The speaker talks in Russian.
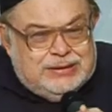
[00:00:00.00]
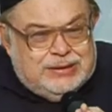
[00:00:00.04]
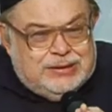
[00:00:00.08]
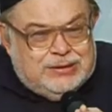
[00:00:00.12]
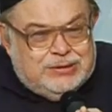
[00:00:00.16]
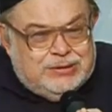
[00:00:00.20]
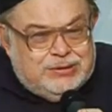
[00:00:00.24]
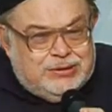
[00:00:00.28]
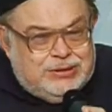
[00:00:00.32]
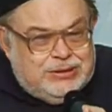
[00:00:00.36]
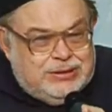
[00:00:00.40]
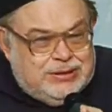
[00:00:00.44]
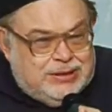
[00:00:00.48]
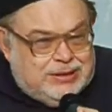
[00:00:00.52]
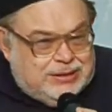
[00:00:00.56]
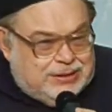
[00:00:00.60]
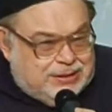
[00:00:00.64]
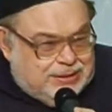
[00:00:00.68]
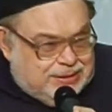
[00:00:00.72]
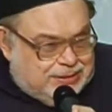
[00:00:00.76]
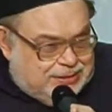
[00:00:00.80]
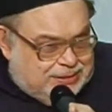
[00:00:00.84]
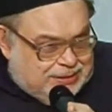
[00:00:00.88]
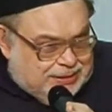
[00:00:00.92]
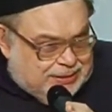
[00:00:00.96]
я должен
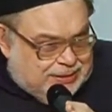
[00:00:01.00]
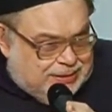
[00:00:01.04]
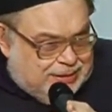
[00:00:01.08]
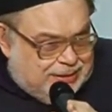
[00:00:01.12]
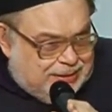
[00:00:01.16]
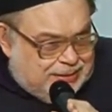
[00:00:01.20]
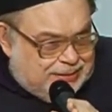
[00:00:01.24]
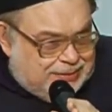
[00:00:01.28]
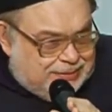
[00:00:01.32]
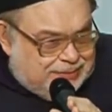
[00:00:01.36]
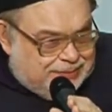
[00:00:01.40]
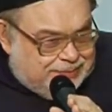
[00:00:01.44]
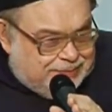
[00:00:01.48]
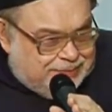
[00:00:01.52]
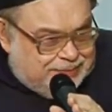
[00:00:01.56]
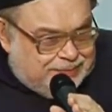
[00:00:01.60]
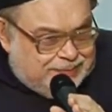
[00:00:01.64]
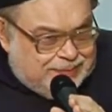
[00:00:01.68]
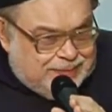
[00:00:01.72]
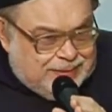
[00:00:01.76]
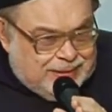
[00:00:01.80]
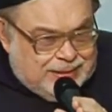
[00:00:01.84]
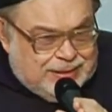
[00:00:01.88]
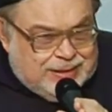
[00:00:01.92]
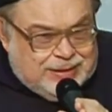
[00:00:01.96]
отнести, да?
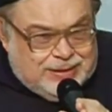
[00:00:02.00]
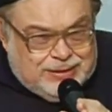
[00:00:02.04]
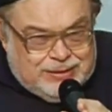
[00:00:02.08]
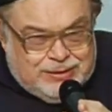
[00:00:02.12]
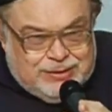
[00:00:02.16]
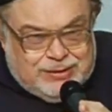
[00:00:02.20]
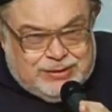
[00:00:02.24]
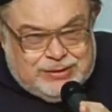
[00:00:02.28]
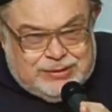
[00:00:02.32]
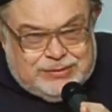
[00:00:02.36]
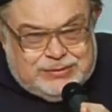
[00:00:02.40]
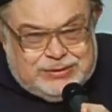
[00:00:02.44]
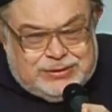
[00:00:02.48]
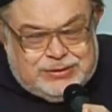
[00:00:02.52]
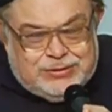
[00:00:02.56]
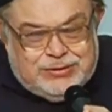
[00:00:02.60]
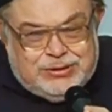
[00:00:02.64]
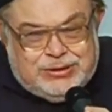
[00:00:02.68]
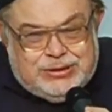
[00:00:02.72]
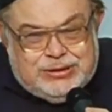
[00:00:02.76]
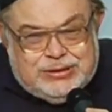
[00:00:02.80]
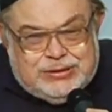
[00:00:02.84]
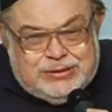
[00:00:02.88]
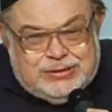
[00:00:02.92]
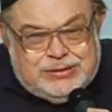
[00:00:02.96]
Но
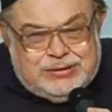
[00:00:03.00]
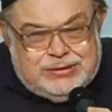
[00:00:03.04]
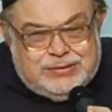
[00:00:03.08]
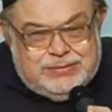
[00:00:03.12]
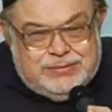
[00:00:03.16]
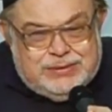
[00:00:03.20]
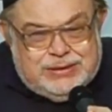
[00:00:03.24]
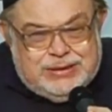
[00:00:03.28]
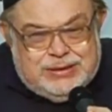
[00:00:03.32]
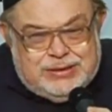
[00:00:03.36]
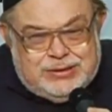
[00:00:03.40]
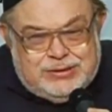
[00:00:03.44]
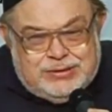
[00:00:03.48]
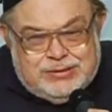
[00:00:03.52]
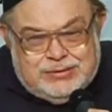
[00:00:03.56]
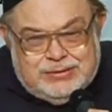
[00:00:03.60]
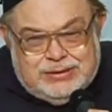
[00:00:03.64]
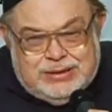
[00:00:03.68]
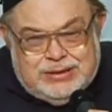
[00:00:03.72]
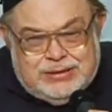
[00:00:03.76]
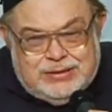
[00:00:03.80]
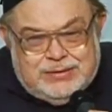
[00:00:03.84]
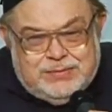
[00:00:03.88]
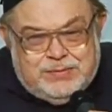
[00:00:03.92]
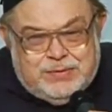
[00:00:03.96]
случилось у меня, что
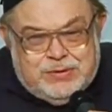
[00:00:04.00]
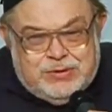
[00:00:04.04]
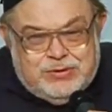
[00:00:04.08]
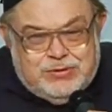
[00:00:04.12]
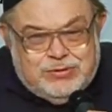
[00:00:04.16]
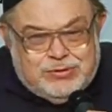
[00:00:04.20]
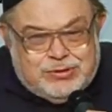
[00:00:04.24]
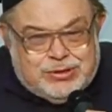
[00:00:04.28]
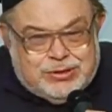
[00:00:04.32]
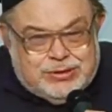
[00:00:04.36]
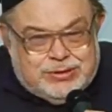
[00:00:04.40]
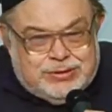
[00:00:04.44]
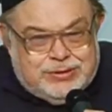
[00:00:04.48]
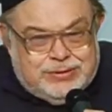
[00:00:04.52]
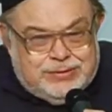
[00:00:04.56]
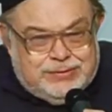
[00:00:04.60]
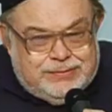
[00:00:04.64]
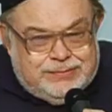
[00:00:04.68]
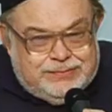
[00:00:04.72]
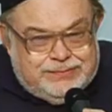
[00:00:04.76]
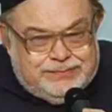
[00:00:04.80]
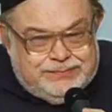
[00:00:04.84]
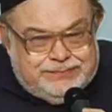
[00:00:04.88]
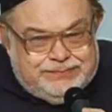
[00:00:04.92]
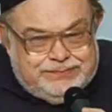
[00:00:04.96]
надо покушать.
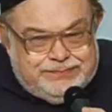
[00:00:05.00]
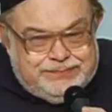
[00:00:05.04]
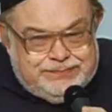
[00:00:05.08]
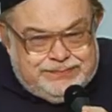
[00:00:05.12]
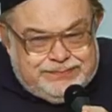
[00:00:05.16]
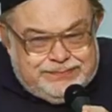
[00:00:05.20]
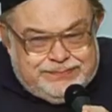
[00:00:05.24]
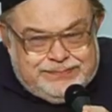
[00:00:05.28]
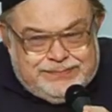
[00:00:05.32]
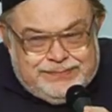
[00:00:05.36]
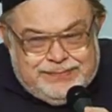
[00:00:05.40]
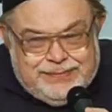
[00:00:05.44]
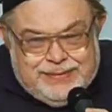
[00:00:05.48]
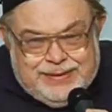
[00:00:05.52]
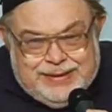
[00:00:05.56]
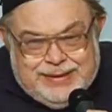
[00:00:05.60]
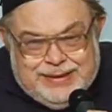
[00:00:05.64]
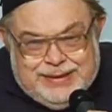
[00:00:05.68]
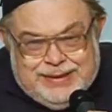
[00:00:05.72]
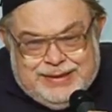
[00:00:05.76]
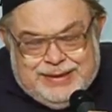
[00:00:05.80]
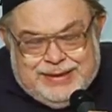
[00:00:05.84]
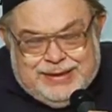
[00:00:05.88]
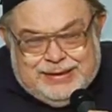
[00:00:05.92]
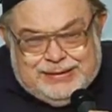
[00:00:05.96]

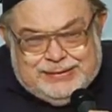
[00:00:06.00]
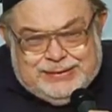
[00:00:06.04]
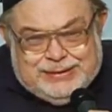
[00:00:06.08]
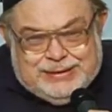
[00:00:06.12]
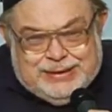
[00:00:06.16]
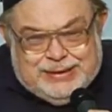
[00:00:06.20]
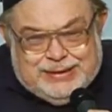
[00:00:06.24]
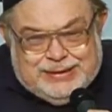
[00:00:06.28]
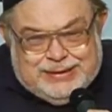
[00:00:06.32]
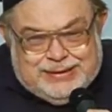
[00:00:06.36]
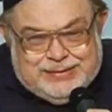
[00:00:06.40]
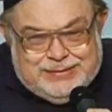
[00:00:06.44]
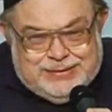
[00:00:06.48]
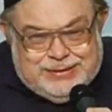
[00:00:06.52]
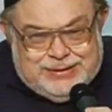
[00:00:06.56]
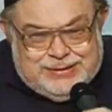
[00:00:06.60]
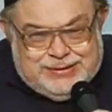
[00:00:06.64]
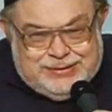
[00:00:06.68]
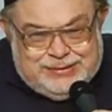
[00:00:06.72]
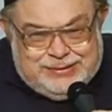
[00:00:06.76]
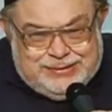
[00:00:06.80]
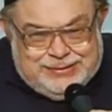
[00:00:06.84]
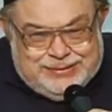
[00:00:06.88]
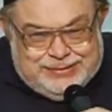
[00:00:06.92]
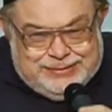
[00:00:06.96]
Я взял там
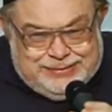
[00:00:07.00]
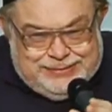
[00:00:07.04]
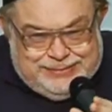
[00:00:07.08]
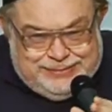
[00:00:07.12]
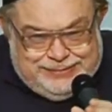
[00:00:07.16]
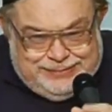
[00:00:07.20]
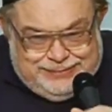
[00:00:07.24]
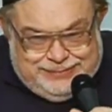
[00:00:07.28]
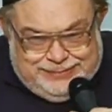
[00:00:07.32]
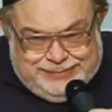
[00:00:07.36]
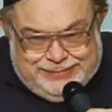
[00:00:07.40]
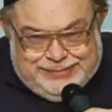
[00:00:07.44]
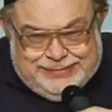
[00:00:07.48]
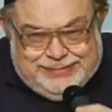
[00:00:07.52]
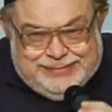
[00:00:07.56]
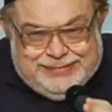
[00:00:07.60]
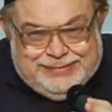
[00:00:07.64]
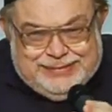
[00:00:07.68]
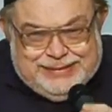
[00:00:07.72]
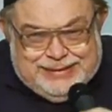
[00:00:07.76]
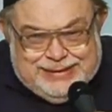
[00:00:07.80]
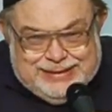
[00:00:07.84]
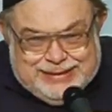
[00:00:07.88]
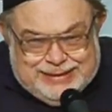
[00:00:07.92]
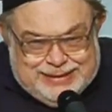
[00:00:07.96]
эту
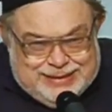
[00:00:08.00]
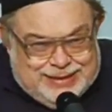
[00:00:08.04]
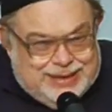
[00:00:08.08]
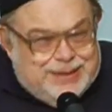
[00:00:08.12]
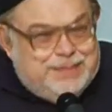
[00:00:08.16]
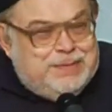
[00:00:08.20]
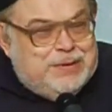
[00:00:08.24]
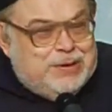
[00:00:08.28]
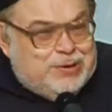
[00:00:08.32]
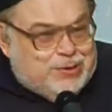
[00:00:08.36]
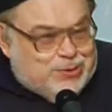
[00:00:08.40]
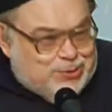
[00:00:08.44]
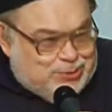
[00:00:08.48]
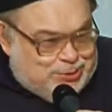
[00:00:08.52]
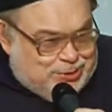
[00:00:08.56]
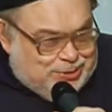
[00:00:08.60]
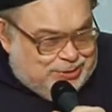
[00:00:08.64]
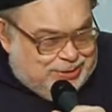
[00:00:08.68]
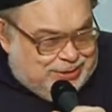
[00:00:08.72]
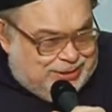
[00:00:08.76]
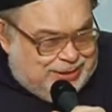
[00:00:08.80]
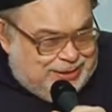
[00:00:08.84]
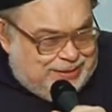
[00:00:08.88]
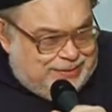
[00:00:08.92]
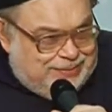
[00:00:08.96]
и покушал,
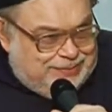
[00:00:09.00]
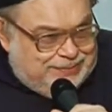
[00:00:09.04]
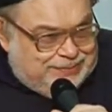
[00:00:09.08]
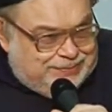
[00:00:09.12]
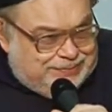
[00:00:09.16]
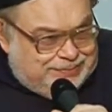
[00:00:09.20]
да?